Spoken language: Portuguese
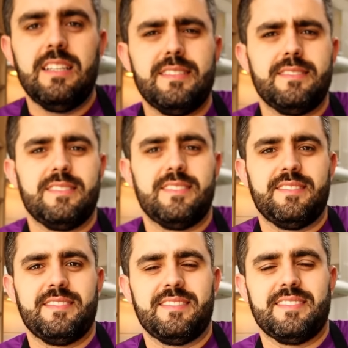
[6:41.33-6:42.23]

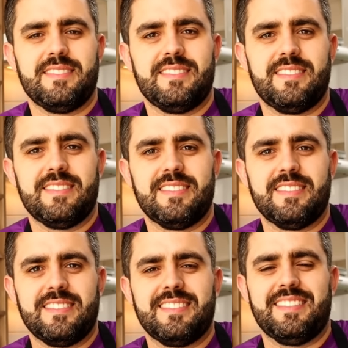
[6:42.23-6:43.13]
cheiro lá, tá
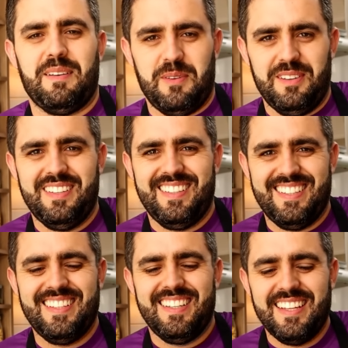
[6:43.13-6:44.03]
gaguejando. Tá cheiro
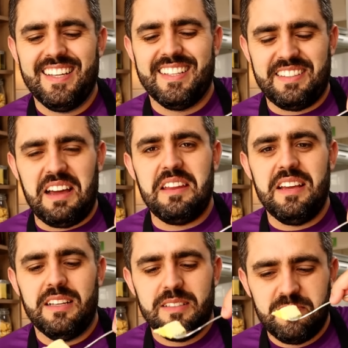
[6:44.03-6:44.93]
bom. bom. Tá,
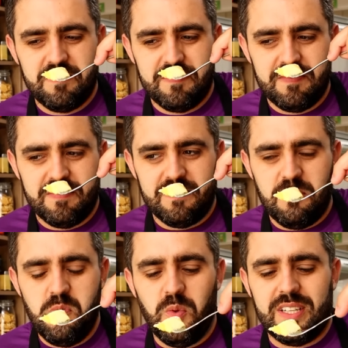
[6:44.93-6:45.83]
né? Tá
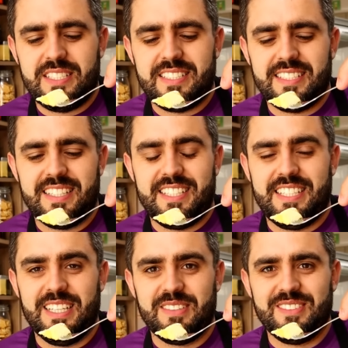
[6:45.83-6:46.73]
demais. Nossa, que
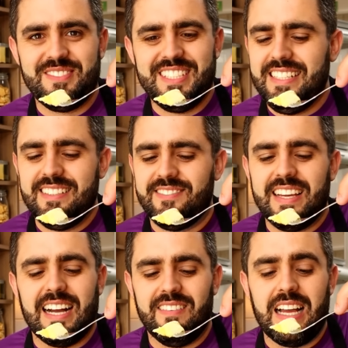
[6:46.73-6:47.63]
cheiro. Gente,
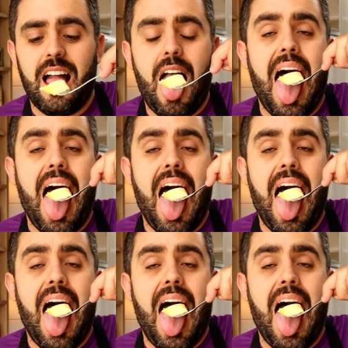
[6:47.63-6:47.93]
vem cá, vem cá.